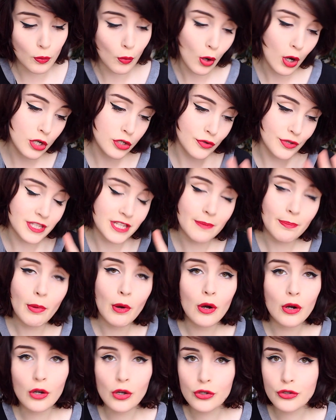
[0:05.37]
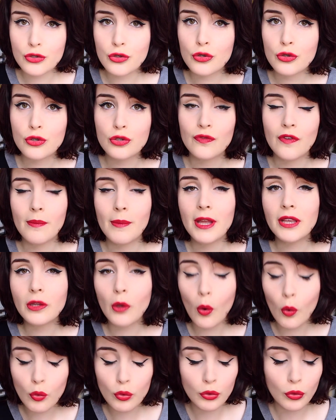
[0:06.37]
de moi. Je ne sais pas encore ce que je vais
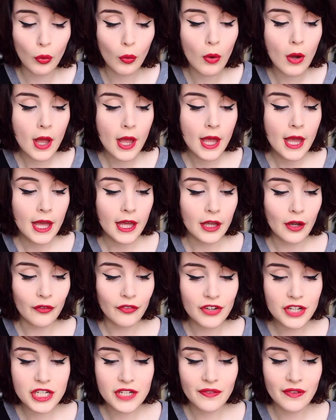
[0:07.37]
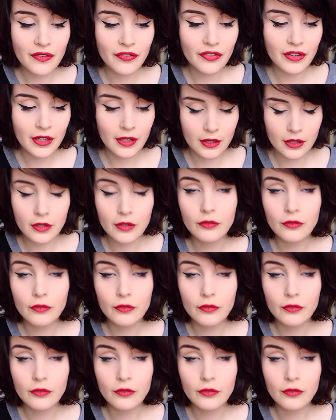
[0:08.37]
mettre ou non. Et en fait j'avais fait,